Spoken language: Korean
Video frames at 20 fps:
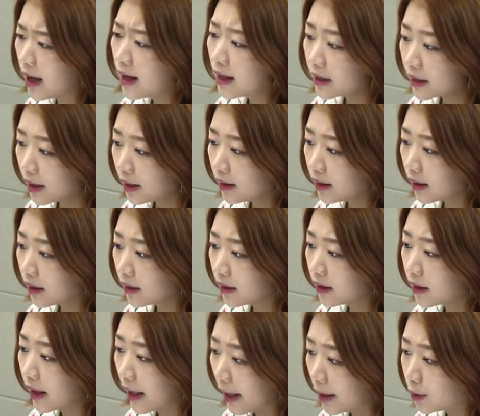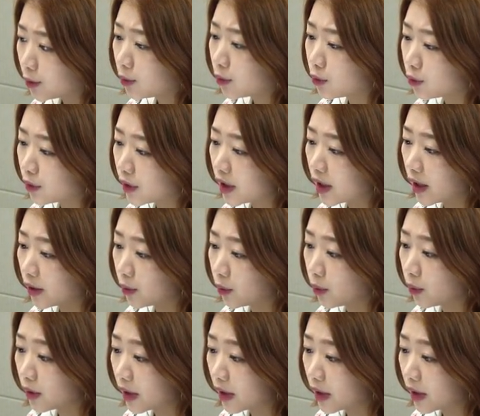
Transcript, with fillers: 생계를 계속 유지하도록